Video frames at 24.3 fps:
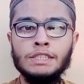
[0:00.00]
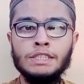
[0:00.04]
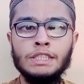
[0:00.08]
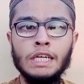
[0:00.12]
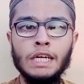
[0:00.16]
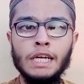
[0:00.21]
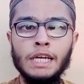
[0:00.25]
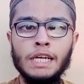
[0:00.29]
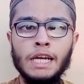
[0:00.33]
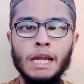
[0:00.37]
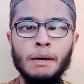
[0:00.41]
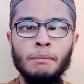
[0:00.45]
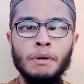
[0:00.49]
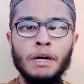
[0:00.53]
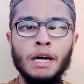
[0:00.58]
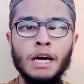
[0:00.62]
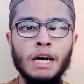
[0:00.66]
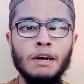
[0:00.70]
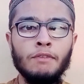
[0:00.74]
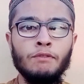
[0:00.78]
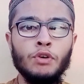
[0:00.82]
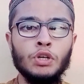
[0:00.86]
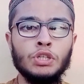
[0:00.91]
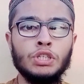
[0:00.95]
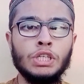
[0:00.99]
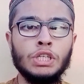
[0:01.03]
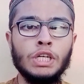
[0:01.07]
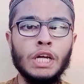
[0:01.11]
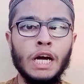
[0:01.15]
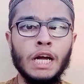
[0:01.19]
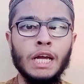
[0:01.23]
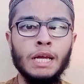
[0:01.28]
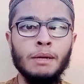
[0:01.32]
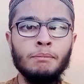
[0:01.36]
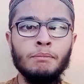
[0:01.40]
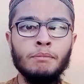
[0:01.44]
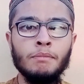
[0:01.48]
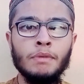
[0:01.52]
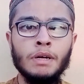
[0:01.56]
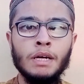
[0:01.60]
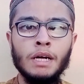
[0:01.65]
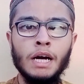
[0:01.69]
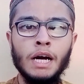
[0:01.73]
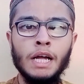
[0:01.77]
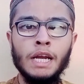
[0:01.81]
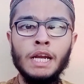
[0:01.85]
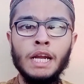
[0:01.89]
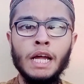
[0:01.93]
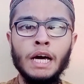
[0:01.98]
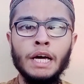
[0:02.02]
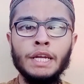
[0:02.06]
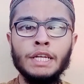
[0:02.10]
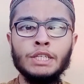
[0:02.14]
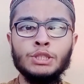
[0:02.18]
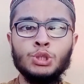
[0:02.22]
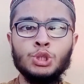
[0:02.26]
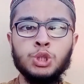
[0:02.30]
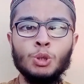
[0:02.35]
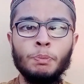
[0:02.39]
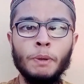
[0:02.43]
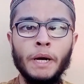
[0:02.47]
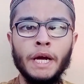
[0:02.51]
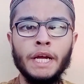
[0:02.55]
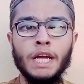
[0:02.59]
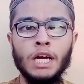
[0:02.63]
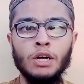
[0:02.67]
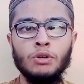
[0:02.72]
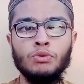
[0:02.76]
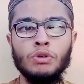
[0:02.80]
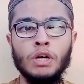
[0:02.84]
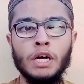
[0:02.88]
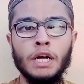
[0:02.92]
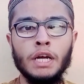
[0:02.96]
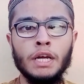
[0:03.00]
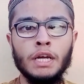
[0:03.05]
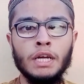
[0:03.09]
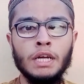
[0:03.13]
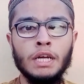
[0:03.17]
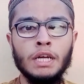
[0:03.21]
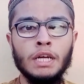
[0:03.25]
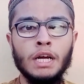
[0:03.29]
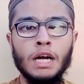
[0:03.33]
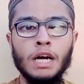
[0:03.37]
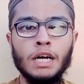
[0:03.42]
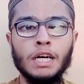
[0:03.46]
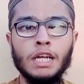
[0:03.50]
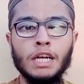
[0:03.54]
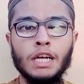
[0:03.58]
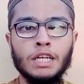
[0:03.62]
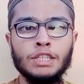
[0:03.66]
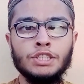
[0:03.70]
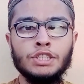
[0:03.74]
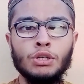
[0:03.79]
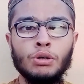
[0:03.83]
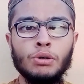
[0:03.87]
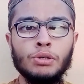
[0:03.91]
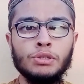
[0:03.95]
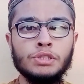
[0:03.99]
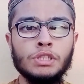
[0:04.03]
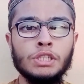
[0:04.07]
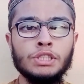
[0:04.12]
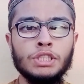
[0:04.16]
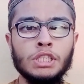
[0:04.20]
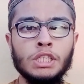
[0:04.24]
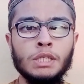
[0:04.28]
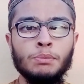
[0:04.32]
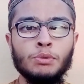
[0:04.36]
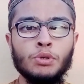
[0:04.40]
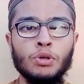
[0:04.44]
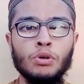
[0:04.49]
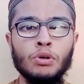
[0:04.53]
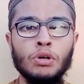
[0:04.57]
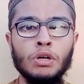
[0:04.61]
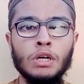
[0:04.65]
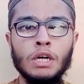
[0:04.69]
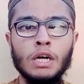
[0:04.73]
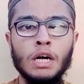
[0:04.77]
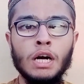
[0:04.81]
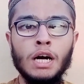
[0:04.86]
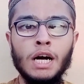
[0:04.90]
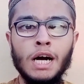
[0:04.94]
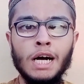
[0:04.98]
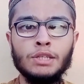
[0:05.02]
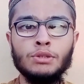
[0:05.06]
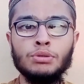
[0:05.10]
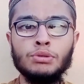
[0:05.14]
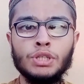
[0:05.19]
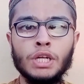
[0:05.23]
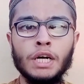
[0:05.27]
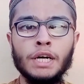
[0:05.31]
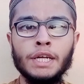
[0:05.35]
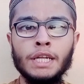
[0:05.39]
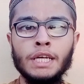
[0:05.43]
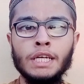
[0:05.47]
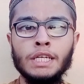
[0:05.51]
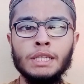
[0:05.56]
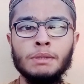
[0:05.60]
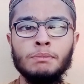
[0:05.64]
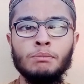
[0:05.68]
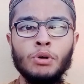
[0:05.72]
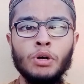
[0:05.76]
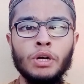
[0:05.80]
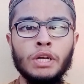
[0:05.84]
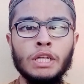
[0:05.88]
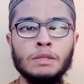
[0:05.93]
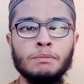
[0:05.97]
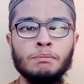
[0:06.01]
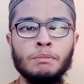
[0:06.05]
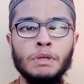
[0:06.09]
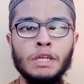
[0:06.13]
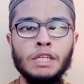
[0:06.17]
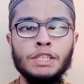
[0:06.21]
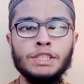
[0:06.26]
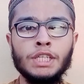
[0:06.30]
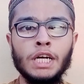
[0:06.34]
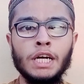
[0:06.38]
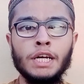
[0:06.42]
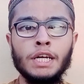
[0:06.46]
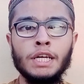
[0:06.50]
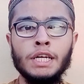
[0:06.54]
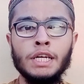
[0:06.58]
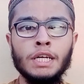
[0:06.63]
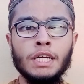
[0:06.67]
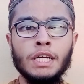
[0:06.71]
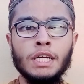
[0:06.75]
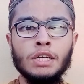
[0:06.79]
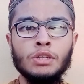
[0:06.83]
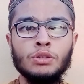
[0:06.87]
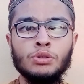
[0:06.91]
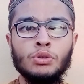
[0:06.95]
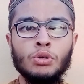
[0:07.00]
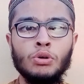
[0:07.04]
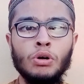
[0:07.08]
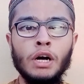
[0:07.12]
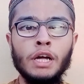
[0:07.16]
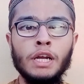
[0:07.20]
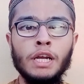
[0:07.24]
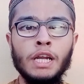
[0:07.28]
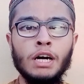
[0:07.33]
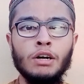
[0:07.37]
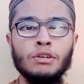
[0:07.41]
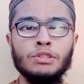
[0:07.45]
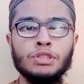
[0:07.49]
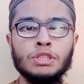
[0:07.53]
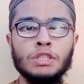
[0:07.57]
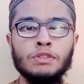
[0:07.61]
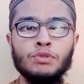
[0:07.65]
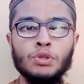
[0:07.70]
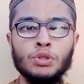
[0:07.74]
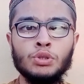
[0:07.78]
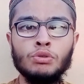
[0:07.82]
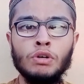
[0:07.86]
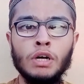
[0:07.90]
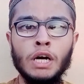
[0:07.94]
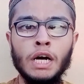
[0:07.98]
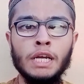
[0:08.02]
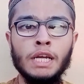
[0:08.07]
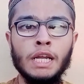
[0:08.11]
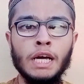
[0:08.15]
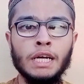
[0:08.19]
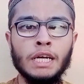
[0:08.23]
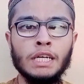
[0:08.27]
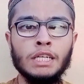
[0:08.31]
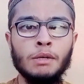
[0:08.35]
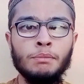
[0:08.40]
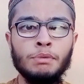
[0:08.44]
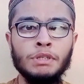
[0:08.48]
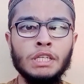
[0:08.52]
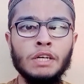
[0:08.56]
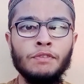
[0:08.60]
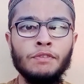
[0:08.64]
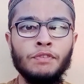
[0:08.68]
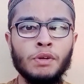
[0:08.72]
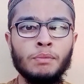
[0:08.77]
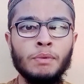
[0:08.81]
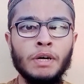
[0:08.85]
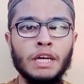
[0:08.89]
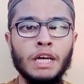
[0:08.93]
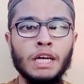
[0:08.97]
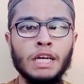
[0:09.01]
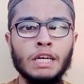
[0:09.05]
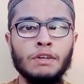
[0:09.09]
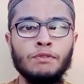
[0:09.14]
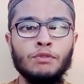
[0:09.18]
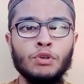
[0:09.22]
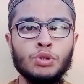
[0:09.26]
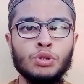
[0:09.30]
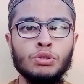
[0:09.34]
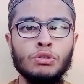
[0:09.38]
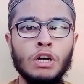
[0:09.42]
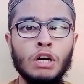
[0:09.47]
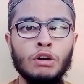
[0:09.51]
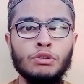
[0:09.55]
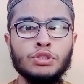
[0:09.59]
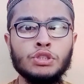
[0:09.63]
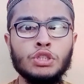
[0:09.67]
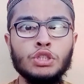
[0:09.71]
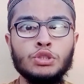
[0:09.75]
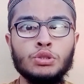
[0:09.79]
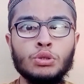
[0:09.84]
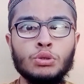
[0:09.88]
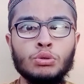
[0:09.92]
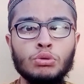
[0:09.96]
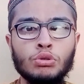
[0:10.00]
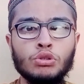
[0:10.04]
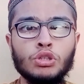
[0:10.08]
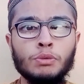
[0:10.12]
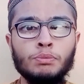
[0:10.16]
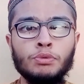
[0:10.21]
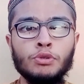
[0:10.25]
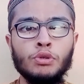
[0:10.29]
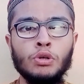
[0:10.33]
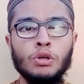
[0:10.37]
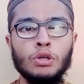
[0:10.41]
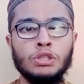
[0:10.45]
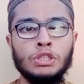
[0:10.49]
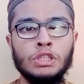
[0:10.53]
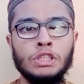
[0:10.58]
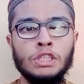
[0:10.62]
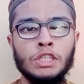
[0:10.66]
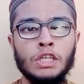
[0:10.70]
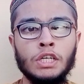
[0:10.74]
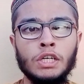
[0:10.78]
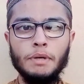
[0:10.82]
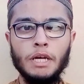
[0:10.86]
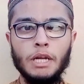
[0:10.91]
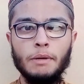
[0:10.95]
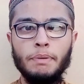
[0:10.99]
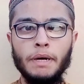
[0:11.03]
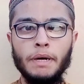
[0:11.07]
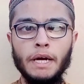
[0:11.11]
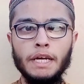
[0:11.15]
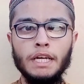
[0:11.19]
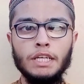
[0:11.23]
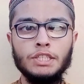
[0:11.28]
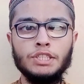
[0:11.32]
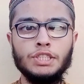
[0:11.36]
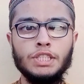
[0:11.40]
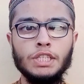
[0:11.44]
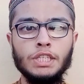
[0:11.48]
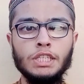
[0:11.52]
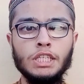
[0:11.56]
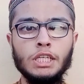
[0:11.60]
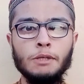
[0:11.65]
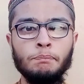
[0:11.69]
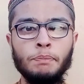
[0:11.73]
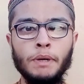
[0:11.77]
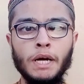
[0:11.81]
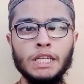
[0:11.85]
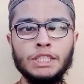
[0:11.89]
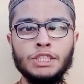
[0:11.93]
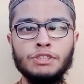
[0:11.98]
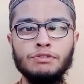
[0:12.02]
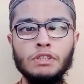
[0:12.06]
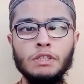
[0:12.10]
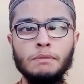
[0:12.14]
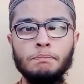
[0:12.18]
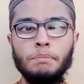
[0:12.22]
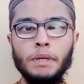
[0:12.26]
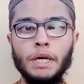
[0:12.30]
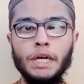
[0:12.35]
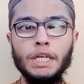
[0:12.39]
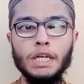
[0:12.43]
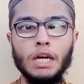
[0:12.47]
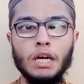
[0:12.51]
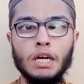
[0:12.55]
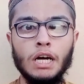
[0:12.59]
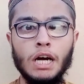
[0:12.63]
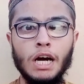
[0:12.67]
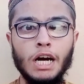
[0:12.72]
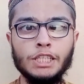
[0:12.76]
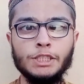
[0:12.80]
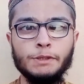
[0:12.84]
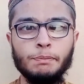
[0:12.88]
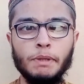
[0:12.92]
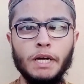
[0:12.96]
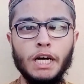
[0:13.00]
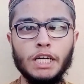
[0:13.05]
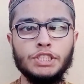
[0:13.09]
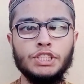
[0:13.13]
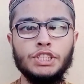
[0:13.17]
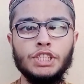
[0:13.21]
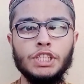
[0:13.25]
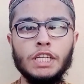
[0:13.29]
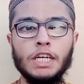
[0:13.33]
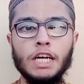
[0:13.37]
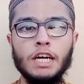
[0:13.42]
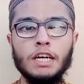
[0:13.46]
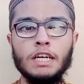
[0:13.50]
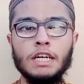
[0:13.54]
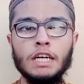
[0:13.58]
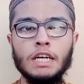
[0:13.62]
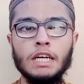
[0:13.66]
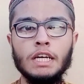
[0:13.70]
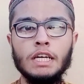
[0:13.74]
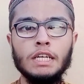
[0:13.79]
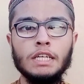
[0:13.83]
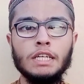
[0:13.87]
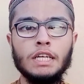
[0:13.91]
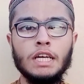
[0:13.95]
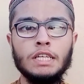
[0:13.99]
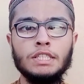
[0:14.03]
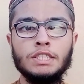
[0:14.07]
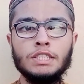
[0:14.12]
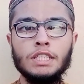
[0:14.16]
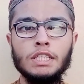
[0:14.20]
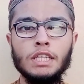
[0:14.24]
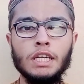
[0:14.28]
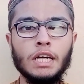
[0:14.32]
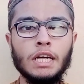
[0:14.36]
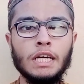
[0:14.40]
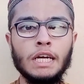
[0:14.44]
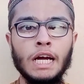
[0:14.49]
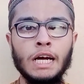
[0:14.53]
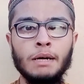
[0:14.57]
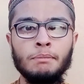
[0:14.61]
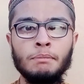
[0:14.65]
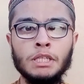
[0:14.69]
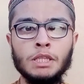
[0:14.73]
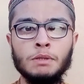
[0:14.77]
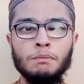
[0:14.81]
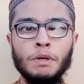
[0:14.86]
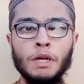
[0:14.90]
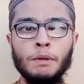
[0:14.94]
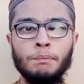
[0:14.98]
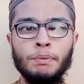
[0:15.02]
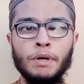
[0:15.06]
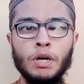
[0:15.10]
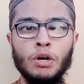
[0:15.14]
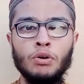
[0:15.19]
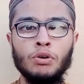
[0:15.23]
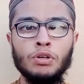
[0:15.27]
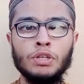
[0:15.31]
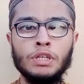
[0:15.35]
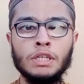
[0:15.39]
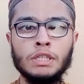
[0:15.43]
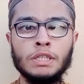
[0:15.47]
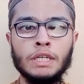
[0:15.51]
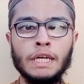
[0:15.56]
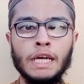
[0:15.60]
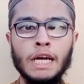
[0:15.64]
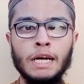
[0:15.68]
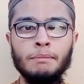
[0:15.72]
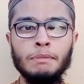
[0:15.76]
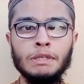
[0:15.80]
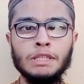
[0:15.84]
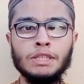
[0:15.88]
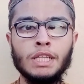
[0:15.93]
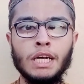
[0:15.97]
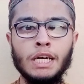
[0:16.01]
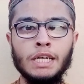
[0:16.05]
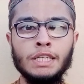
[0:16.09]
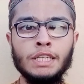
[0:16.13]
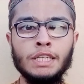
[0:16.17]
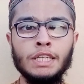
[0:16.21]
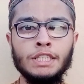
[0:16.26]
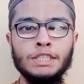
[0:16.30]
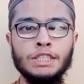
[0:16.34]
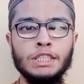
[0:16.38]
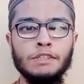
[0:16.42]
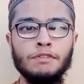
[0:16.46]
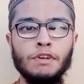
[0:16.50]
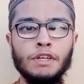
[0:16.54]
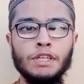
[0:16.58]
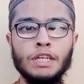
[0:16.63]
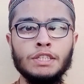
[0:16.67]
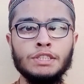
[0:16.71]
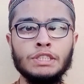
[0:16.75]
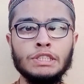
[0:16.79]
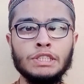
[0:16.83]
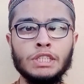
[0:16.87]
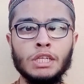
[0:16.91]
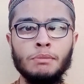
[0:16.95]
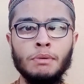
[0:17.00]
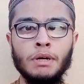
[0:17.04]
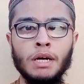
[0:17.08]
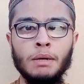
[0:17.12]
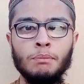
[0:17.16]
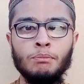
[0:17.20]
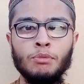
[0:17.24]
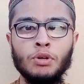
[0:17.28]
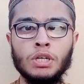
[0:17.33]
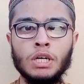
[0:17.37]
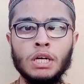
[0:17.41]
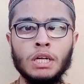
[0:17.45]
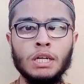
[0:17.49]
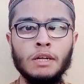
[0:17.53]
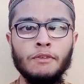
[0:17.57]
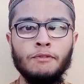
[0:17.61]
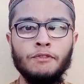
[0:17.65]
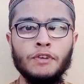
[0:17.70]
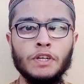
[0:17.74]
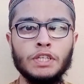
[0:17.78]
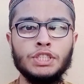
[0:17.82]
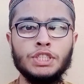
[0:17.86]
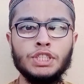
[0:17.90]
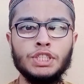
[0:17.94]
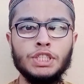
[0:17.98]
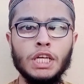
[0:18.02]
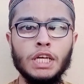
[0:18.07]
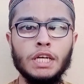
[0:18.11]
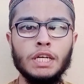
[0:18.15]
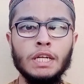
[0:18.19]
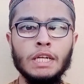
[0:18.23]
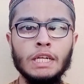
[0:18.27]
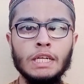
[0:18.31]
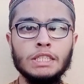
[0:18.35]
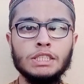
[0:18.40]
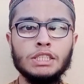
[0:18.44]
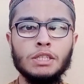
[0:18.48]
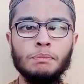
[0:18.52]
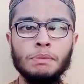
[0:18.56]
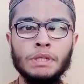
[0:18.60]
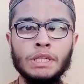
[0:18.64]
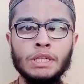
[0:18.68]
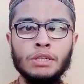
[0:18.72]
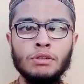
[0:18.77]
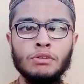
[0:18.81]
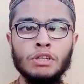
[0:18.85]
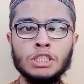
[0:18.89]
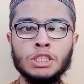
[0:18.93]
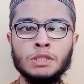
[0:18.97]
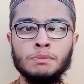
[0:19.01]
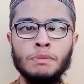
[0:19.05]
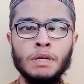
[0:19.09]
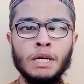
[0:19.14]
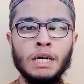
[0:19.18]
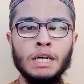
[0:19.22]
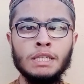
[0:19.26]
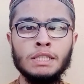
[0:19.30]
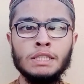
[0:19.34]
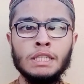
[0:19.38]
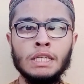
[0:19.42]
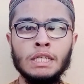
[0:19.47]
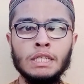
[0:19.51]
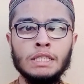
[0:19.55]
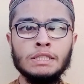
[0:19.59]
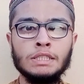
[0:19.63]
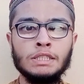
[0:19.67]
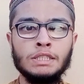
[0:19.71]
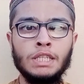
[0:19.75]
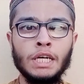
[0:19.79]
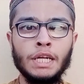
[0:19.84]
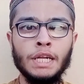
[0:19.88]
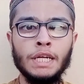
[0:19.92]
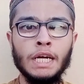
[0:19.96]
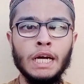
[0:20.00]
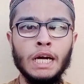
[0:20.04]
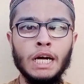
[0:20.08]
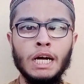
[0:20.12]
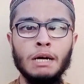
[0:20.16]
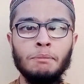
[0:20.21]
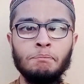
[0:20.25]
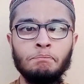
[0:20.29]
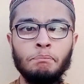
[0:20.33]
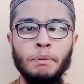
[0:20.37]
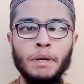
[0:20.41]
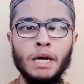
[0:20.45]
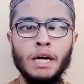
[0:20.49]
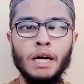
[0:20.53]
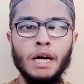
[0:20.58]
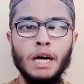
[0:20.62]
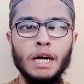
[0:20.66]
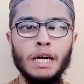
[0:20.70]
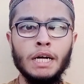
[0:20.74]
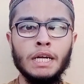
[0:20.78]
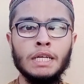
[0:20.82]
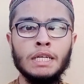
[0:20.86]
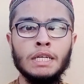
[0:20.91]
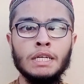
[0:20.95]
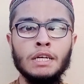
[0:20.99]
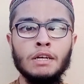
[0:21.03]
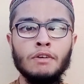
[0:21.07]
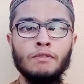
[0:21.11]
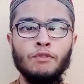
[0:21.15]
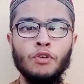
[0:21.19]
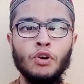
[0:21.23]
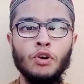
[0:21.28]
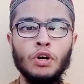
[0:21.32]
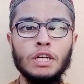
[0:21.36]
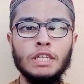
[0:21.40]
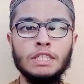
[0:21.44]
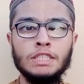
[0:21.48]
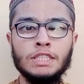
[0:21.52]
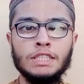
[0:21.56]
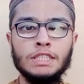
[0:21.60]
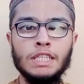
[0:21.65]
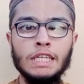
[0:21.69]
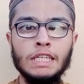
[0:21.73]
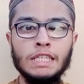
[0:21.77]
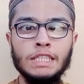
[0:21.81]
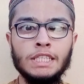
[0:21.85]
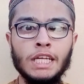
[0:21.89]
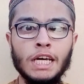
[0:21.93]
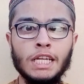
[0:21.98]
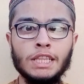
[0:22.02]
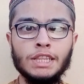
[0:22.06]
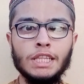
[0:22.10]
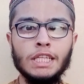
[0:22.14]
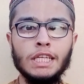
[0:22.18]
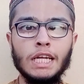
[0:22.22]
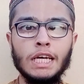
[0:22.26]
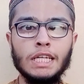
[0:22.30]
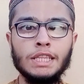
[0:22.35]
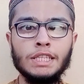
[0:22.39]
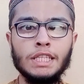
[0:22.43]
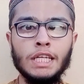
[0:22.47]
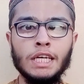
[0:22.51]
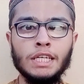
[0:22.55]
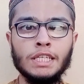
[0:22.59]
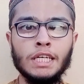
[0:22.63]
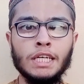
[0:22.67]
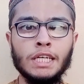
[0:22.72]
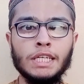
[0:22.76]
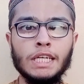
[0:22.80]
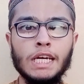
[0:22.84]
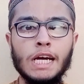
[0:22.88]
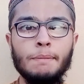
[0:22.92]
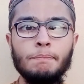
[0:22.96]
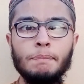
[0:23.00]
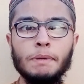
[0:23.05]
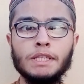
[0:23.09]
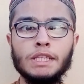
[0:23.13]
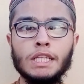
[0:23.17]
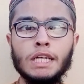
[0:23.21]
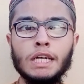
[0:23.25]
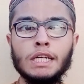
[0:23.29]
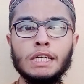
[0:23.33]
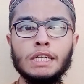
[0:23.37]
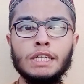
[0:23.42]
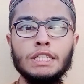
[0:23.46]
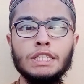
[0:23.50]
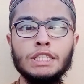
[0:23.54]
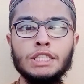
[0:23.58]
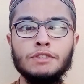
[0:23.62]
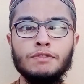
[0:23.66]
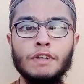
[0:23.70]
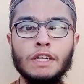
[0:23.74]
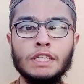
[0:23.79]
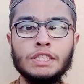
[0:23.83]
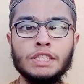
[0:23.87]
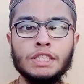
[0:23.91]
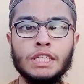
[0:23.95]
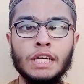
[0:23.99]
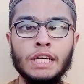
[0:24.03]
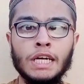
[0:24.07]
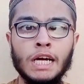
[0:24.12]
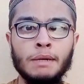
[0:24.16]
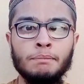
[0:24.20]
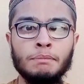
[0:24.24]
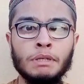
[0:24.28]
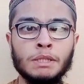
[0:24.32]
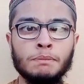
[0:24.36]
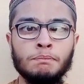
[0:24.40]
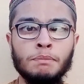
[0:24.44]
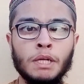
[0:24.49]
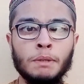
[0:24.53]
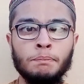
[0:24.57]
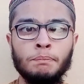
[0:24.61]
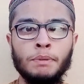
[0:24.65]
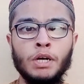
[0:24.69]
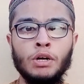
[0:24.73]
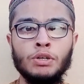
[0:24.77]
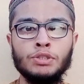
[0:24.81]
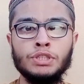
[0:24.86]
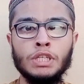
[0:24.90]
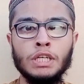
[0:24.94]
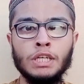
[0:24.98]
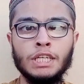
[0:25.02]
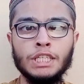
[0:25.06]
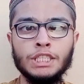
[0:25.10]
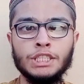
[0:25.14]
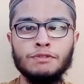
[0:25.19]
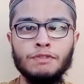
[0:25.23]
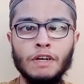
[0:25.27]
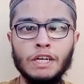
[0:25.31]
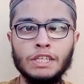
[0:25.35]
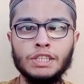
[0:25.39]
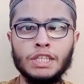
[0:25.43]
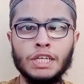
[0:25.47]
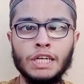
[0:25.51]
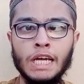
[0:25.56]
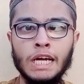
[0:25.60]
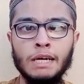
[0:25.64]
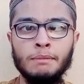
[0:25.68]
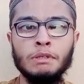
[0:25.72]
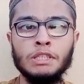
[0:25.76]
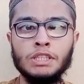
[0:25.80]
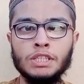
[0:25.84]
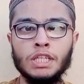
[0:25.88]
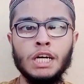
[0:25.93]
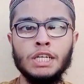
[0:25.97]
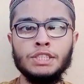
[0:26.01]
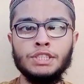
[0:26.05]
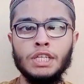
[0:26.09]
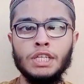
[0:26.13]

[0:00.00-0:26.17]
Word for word: ये लम्हा वो टाइम अल्लाह ने छुपाया हुआ है अगर किसी खुश नसीब को हाथ उठाने की मोहलत मिल जाए तो अल्लाह उसकी वो दुआ अल्लाह के नबी ने फरमाया कि वो दुआ उसकी ज़रूर कबूल हो और मेरे भाई इस दिन की पाँचवीं बड़ी ख़ास बात यह है कि इस दिन क़यामत बर्पा होगी क़यामत आएगी इसी वजह से तमाम मुकर फरिश्ते ज़मीन व आसमान दरिया पहाड़ वो इस दिन डरते रहते हैं कि क्या पता किस वक्त क़यामत बर्पा हो जाए किस वक्त क़यामत आ